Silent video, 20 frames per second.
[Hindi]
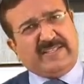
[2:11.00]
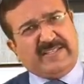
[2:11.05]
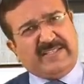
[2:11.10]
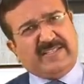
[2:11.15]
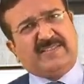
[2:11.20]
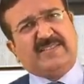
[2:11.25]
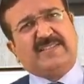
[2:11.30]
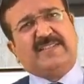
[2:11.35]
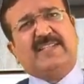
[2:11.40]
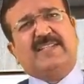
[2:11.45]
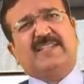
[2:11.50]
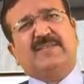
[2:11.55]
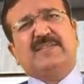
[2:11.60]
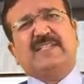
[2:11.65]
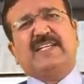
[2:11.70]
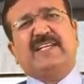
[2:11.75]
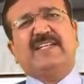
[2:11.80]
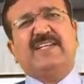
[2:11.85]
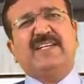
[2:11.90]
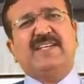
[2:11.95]
इर्द गिर्द
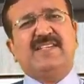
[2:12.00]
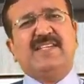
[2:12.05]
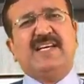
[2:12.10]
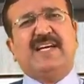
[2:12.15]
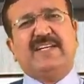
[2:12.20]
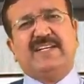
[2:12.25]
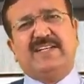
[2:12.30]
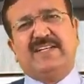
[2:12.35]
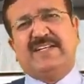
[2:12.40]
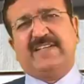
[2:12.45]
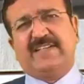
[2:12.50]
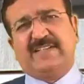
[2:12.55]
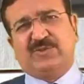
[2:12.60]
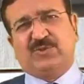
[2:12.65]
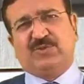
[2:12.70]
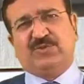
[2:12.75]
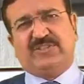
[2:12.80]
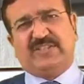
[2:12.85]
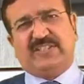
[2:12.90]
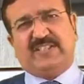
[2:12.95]
कई सारी लेडीज़
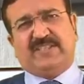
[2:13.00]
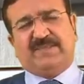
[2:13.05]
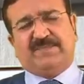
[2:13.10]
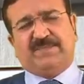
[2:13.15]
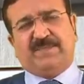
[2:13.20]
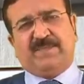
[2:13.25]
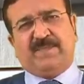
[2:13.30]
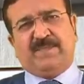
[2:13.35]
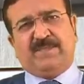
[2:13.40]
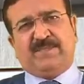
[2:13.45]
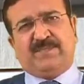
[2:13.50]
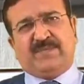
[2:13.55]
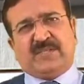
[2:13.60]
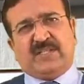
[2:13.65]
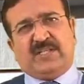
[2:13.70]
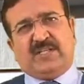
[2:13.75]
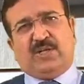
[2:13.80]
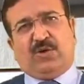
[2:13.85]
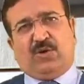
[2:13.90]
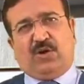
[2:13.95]
होती हैं
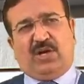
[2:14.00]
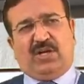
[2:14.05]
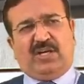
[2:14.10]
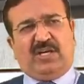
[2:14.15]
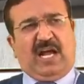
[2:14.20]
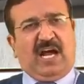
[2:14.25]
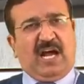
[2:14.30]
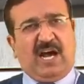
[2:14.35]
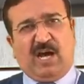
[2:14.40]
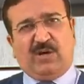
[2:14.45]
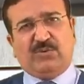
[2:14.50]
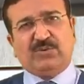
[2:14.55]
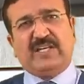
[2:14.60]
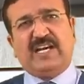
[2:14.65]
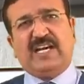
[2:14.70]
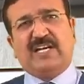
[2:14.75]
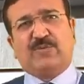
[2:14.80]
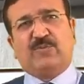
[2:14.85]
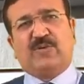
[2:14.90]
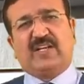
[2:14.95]
और हाउ दे
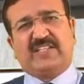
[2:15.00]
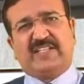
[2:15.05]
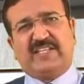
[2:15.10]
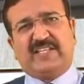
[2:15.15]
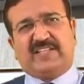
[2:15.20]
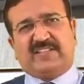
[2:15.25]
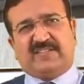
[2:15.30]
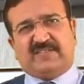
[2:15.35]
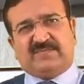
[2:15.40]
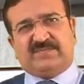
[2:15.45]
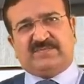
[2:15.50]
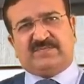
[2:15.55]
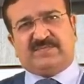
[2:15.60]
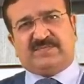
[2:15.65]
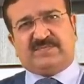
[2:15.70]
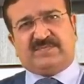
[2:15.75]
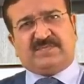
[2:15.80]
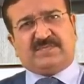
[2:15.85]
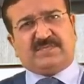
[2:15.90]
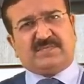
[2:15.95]
आर वर्किंग
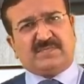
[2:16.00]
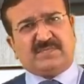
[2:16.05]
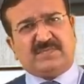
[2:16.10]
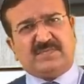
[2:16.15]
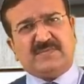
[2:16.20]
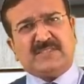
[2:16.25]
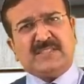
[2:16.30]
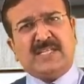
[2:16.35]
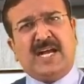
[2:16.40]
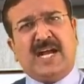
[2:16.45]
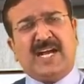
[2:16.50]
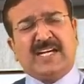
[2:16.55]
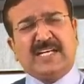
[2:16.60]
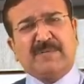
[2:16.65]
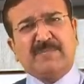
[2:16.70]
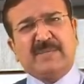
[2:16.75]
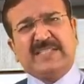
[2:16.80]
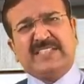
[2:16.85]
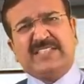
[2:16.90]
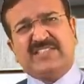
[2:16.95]

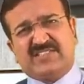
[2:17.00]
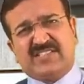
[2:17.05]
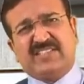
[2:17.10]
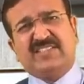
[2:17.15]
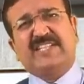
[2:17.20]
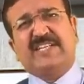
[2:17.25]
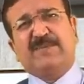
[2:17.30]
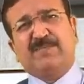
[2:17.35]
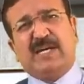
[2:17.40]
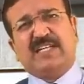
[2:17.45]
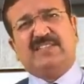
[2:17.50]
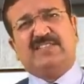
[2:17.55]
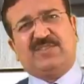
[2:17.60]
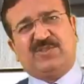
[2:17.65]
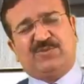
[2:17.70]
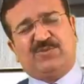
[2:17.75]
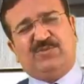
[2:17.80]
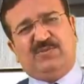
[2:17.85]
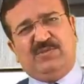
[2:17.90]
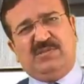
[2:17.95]
अगर मैं किचन की बात
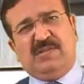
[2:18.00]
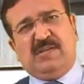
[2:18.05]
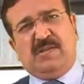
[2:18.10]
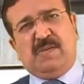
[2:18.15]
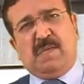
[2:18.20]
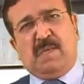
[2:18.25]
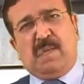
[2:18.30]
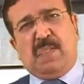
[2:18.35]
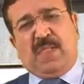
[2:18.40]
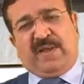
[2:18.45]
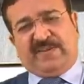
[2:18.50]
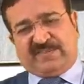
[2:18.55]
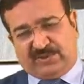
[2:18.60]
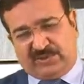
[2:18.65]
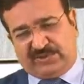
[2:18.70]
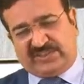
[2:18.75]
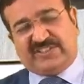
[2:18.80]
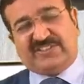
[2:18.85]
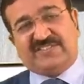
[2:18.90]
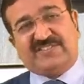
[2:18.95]
करूँ
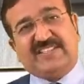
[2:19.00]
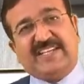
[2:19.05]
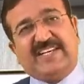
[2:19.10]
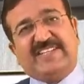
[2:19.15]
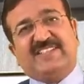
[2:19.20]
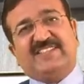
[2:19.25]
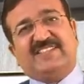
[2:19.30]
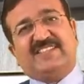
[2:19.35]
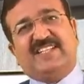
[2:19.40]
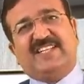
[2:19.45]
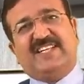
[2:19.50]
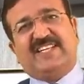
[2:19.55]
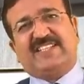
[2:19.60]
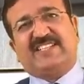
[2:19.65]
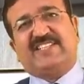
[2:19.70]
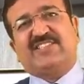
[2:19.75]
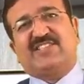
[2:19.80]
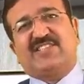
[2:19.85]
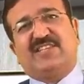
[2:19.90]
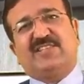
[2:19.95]
तो कितने इजीली
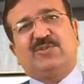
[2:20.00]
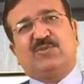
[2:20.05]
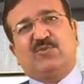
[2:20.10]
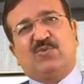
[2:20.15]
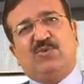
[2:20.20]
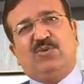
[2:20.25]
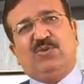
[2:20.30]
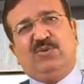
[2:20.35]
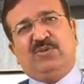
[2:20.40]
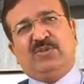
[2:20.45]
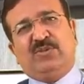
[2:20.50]
किचन को